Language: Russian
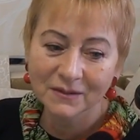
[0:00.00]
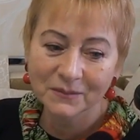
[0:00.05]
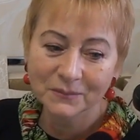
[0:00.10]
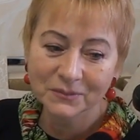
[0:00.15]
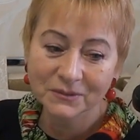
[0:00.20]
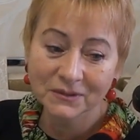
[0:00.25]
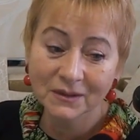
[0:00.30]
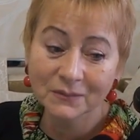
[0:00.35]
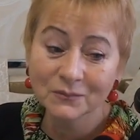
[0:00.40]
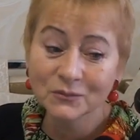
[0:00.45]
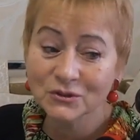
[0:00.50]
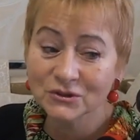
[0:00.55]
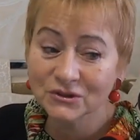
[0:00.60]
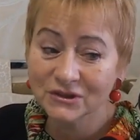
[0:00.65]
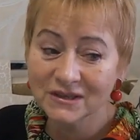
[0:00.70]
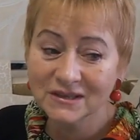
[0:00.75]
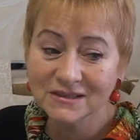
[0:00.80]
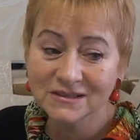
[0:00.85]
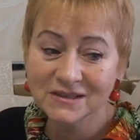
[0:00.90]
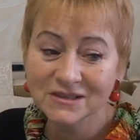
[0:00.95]
Потому что
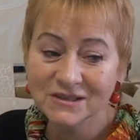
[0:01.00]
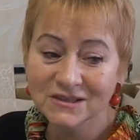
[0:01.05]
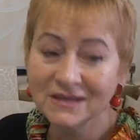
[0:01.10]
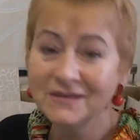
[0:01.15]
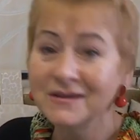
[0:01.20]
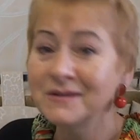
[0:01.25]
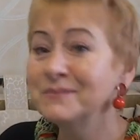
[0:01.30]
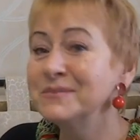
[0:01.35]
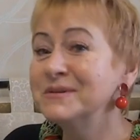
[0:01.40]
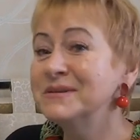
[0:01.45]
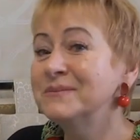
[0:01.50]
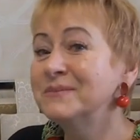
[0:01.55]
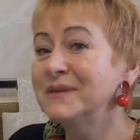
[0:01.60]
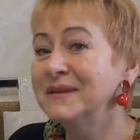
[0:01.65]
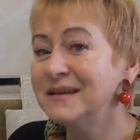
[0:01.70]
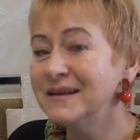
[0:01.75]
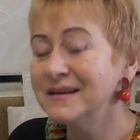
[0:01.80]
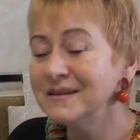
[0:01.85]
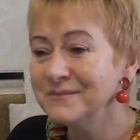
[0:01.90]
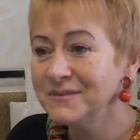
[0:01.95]
если человек
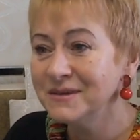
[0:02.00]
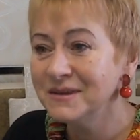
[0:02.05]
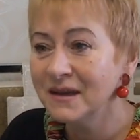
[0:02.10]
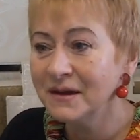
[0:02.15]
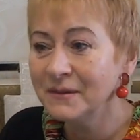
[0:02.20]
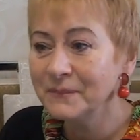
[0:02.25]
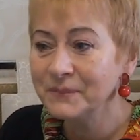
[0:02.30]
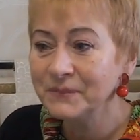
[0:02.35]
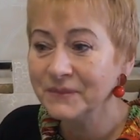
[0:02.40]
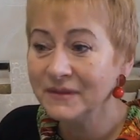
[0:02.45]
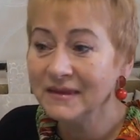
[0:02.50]
посмотрел меня,